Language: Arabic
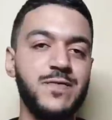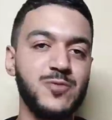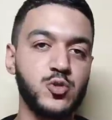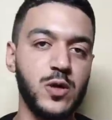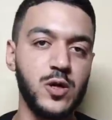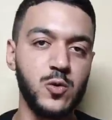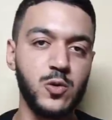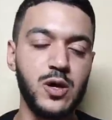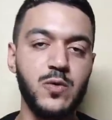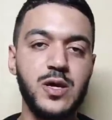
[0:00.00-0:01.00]
في مشواره
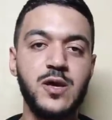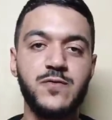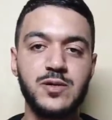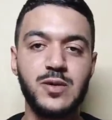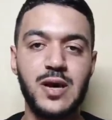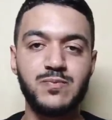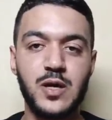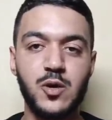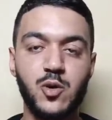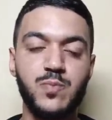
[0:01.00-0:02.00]
الكروي في دوري
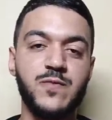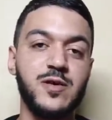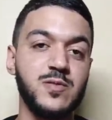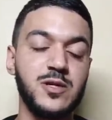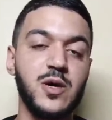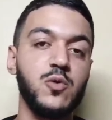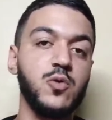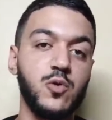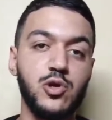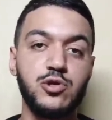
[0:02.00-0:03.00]
أبطال أوروبا فنتمنى
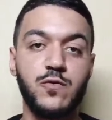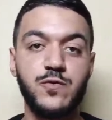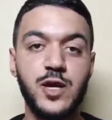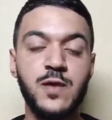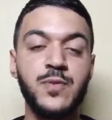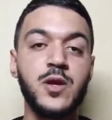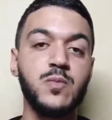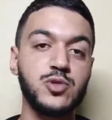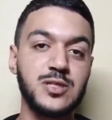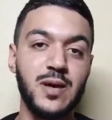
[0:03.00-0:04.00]
له كل التوفيق
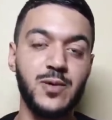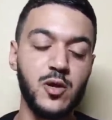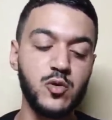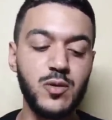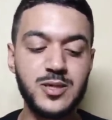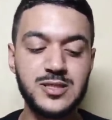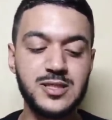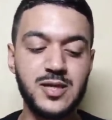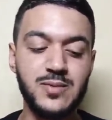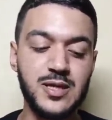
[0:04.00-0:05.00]
مستقبلا
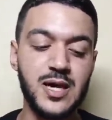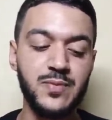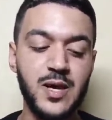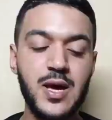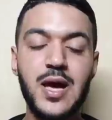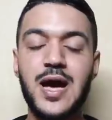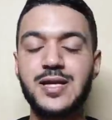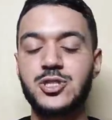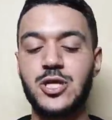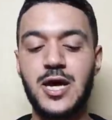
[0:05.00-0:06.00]
ومزيدا من
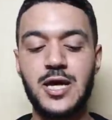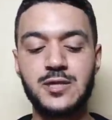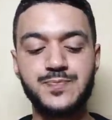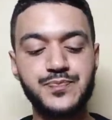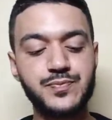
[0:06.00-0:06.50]
النجاحات